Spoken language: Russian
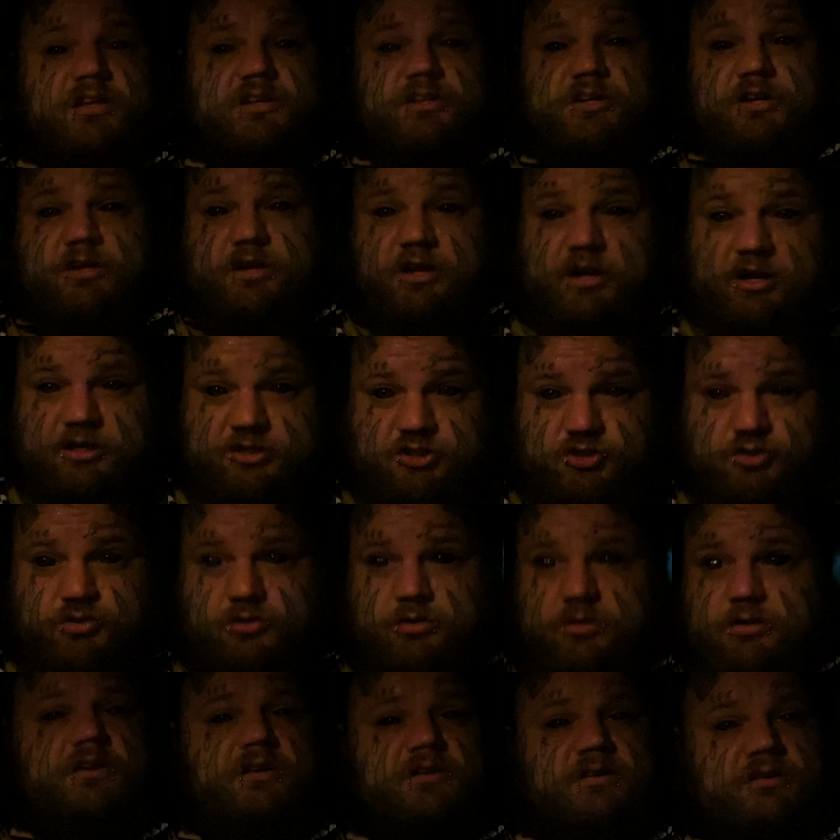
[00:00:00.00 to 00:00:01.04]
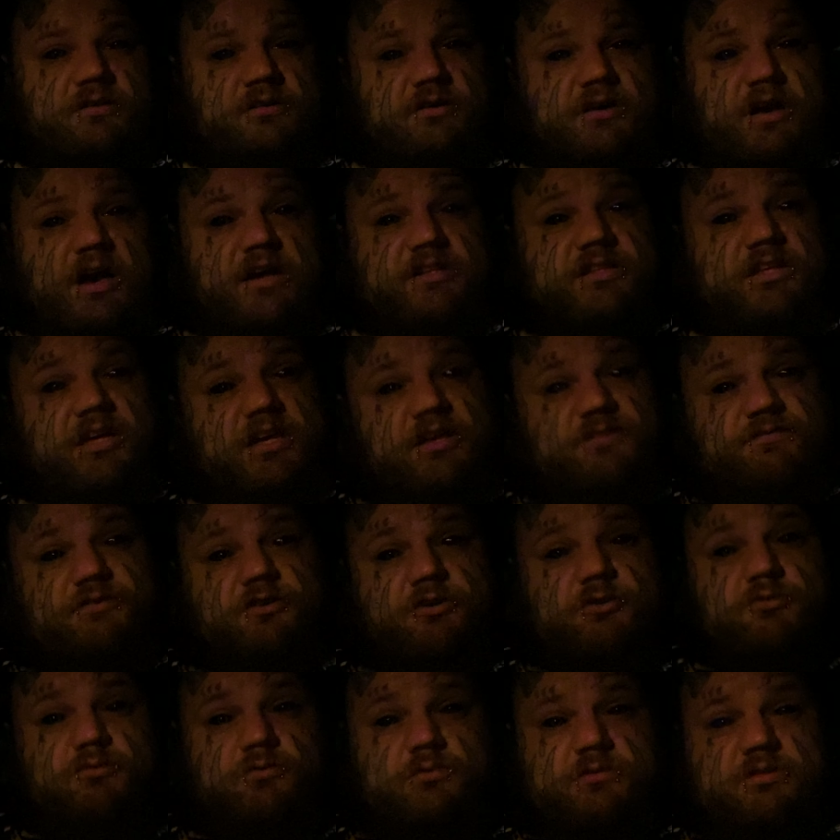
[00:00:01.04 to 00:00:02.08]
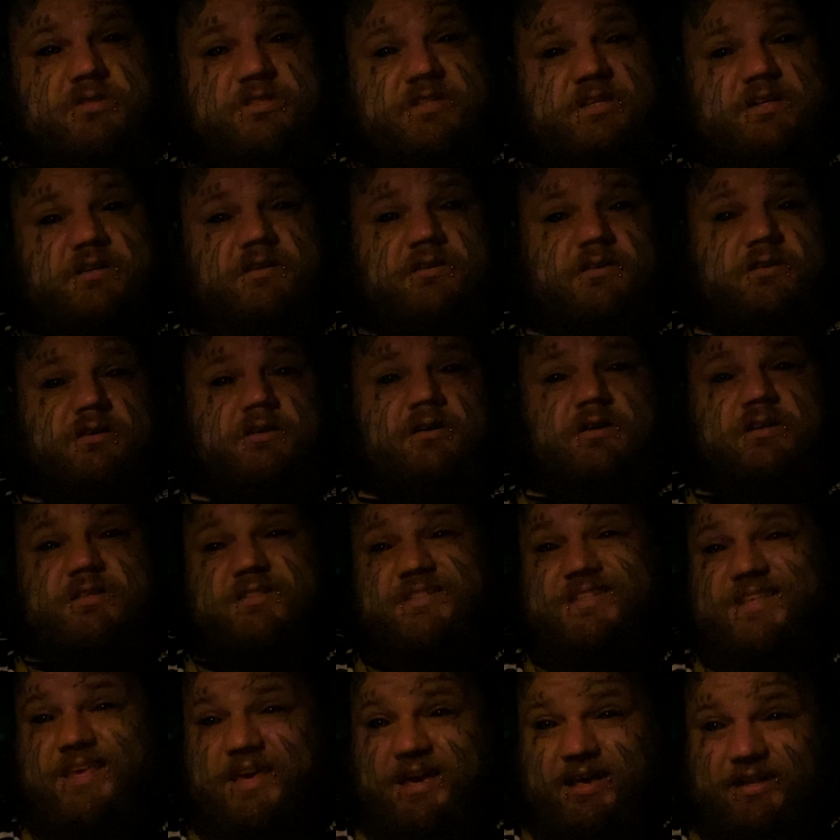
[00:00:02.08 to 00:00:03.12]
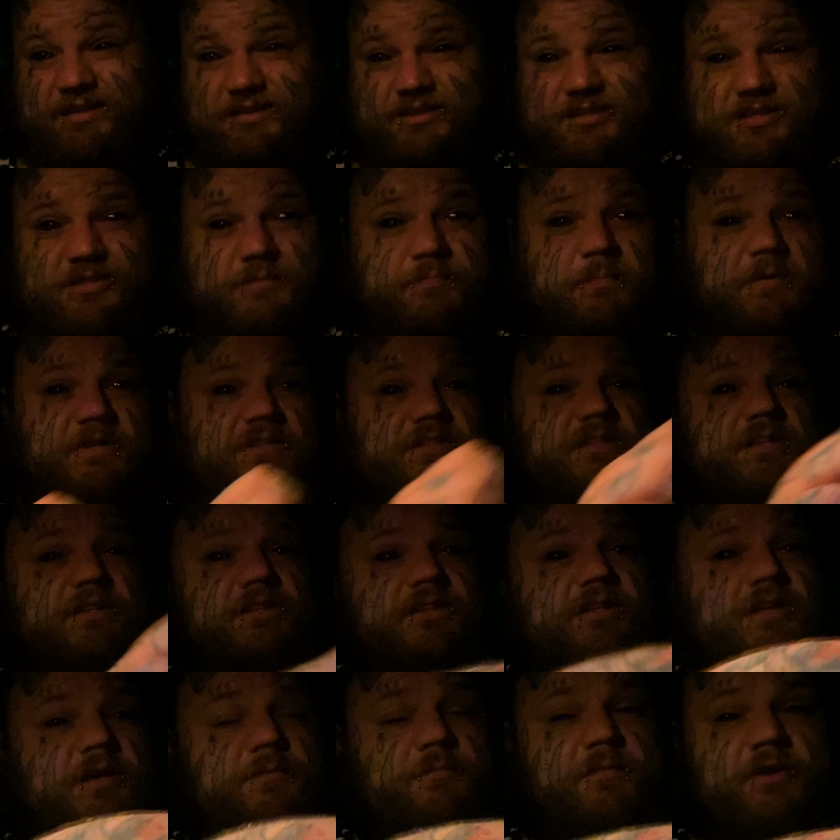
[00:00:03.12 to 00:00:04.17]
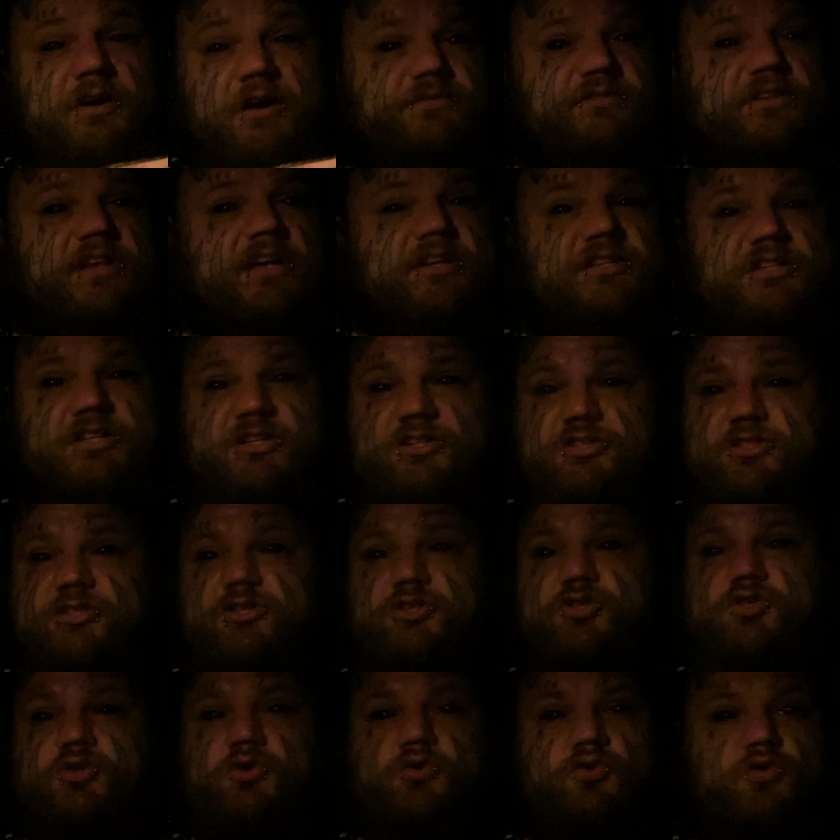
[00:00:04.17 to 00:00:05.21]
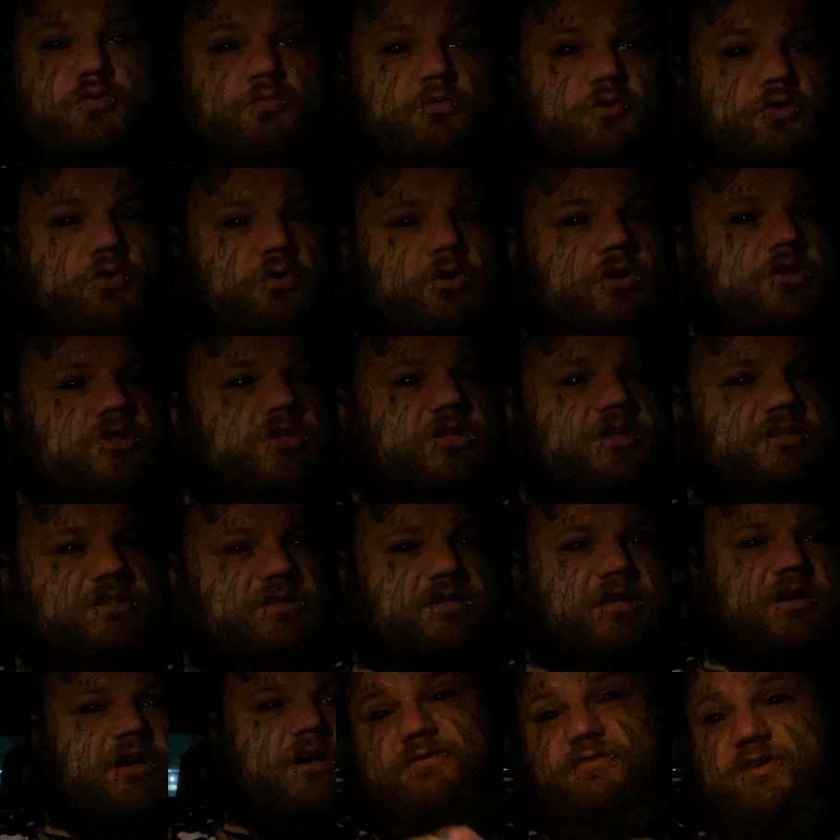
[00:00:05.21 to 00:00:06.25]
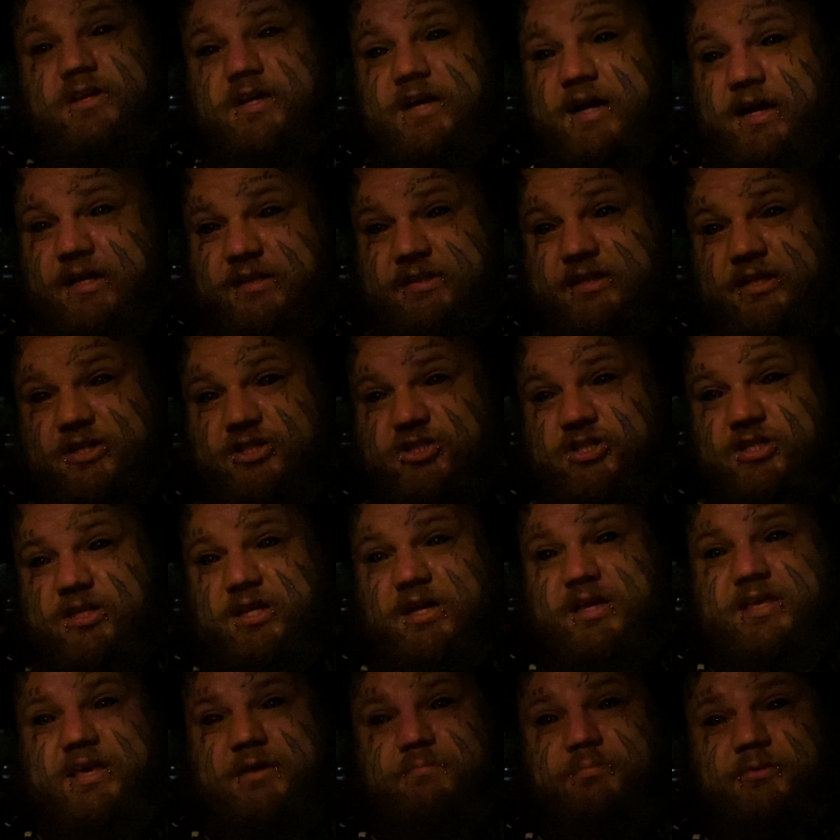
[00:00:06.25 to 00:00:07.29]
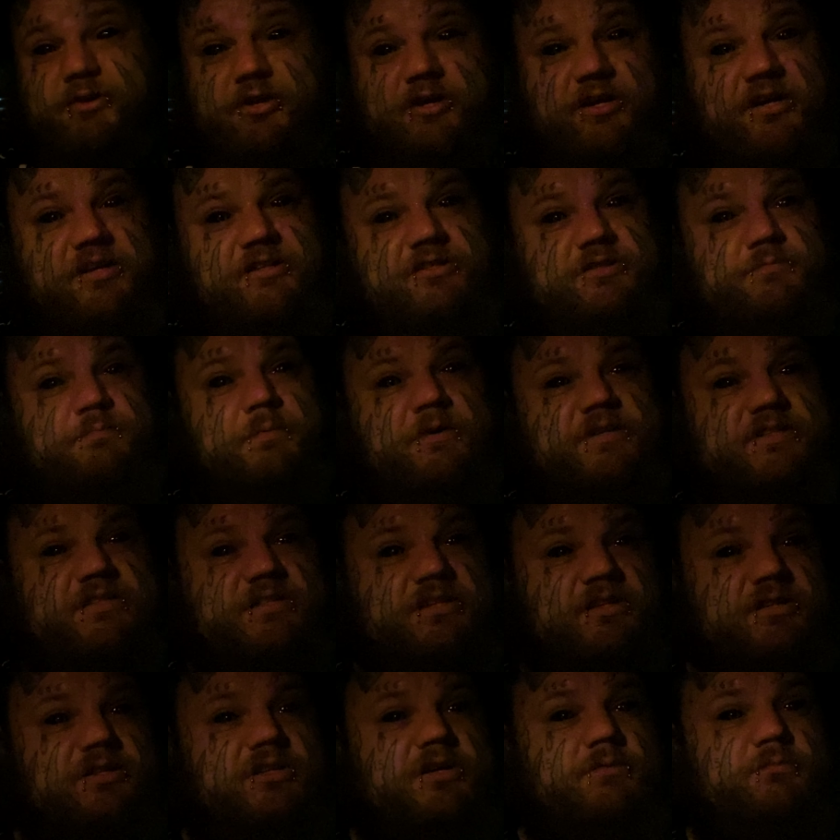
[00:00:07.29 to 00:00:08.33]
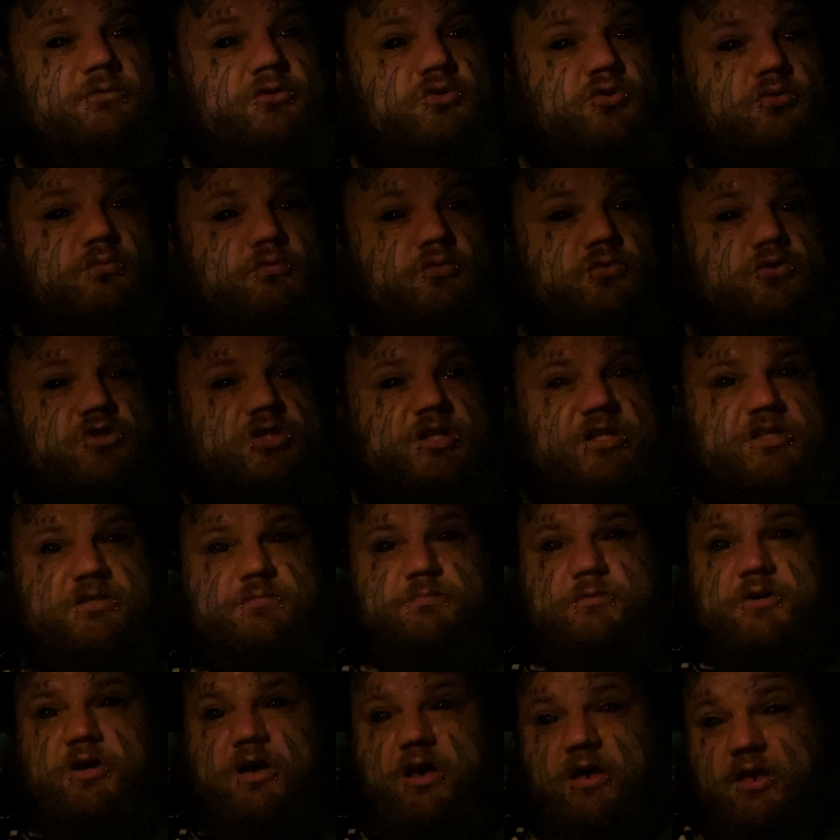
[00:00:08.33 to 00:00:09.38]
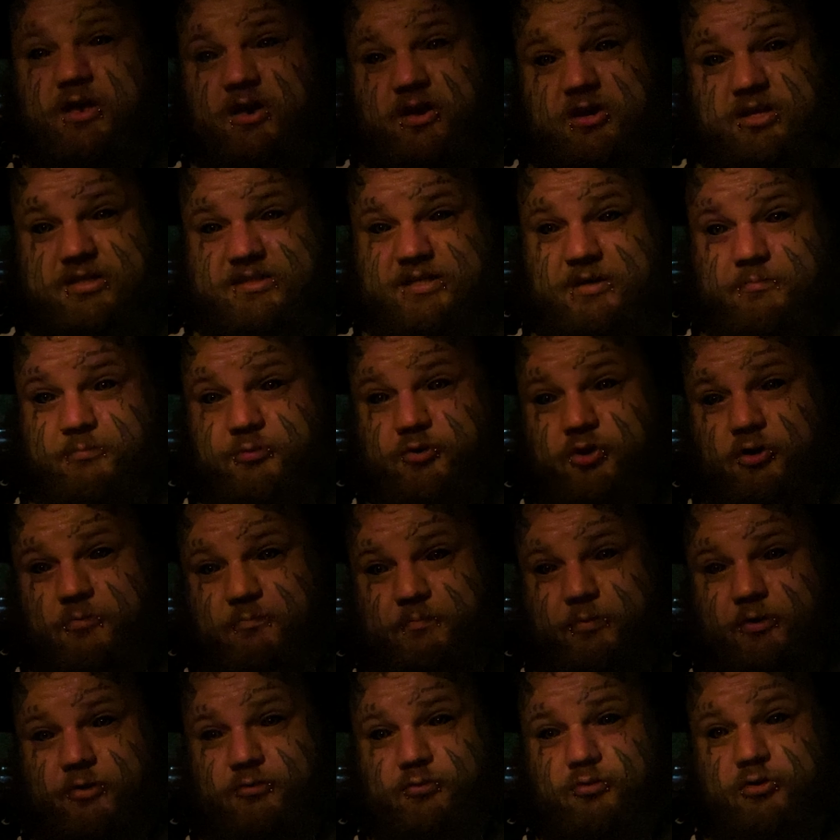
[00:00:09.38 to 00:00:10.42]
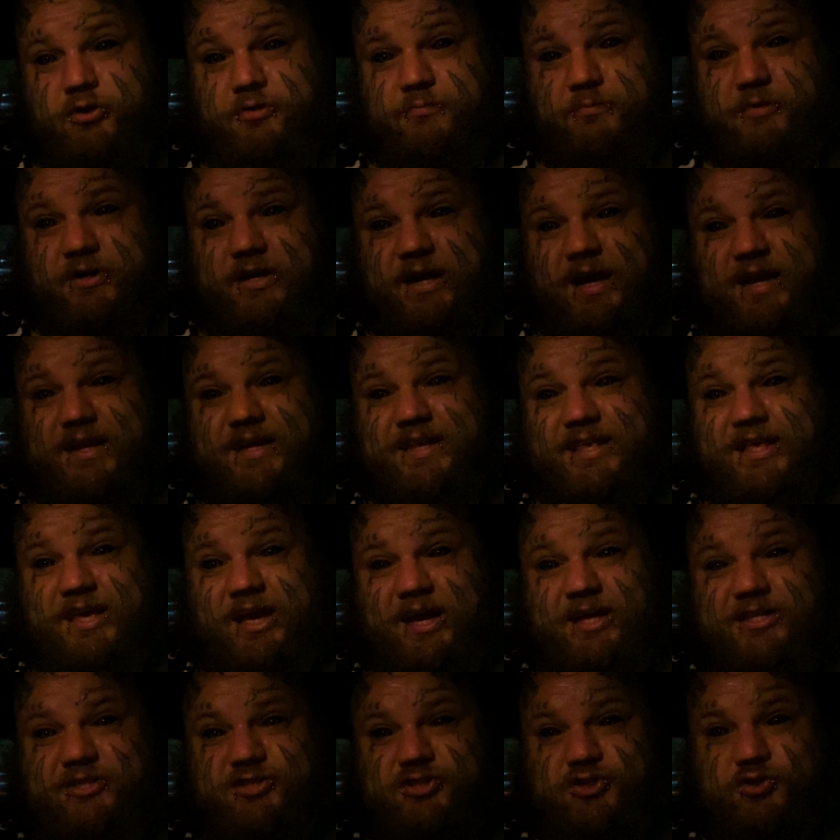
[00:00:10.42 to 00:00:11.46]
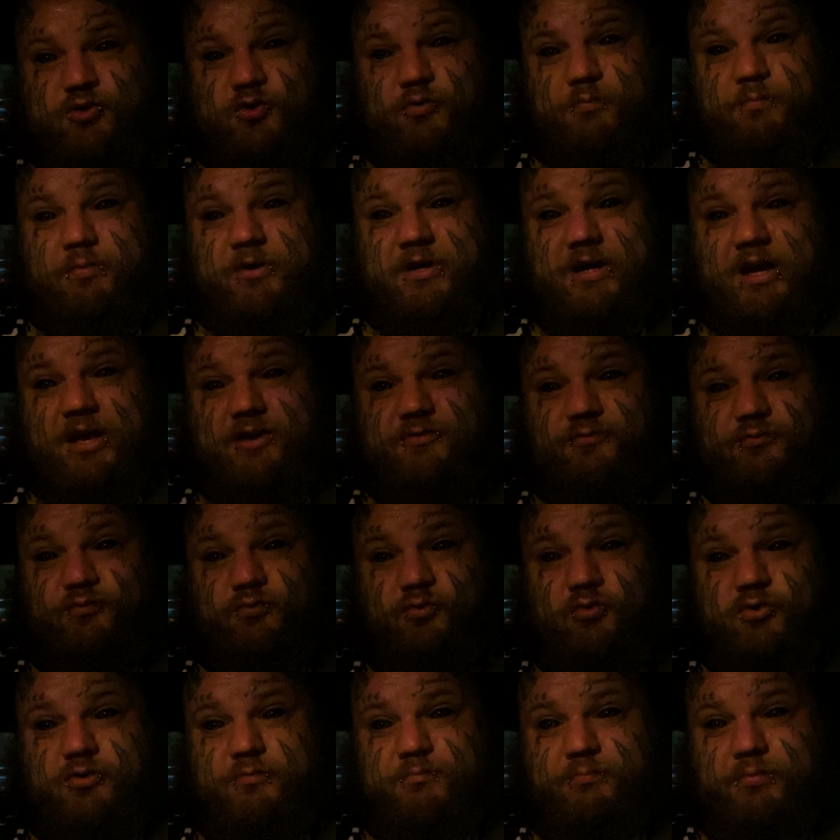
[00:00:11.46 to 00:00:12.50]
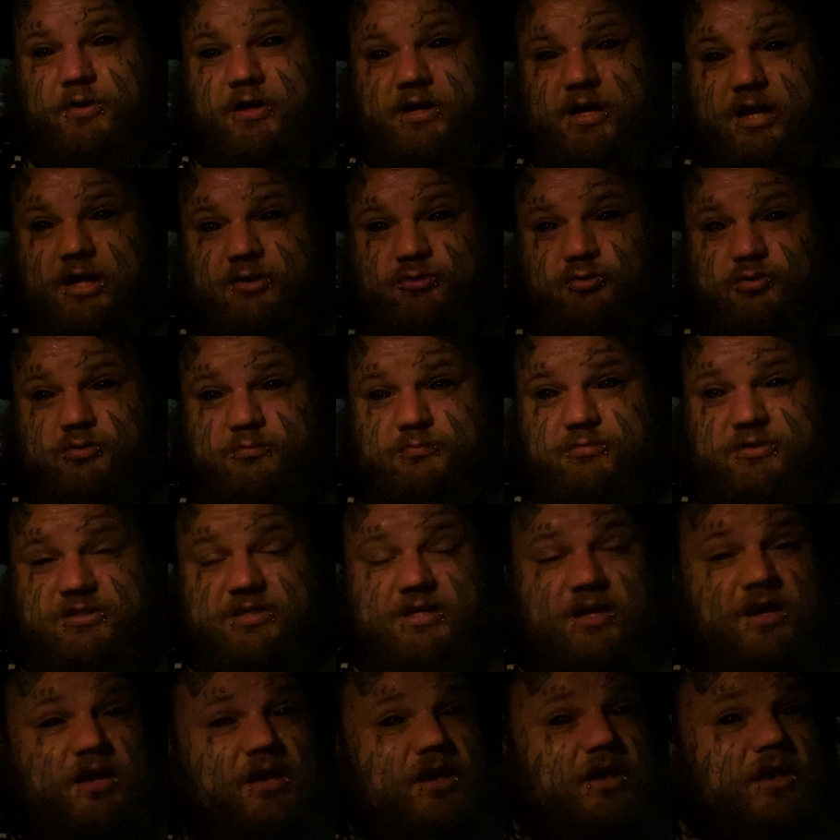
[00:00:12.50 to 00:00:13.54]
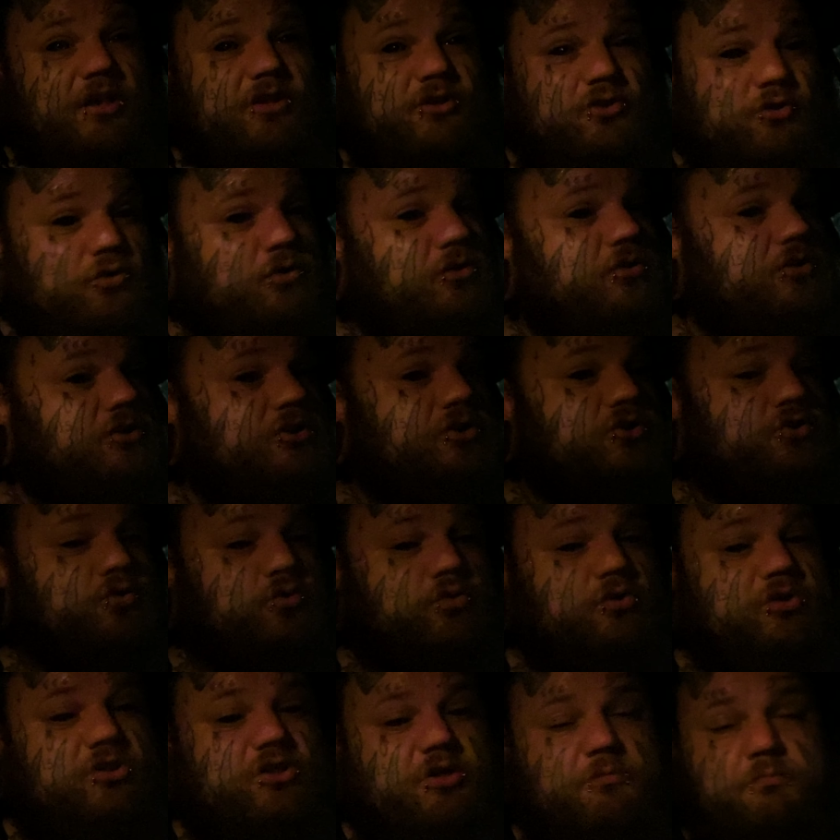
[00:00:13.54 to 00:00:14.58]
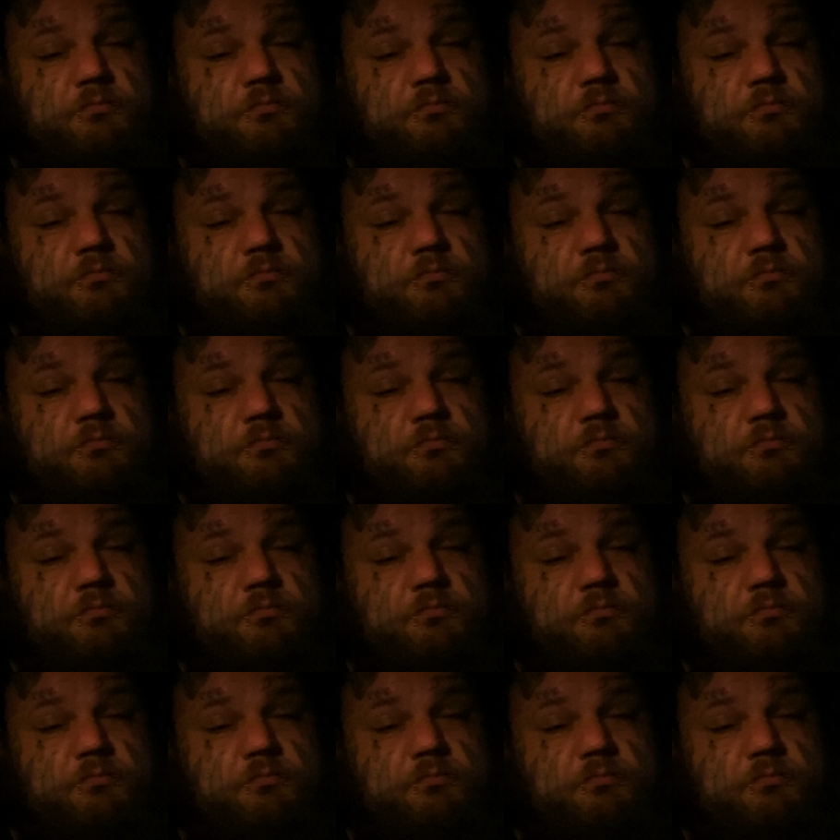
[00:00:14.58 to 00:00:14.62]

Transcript: нехорошо, и когда я вернулся с Ялты с посылками в надежде, что думаю, ой, сейчас Вика отошла, я приехал с посылками, думаю, сейчас мы забьем, покурим кальянчику, покайфуем, порадуемся. Но не тут-то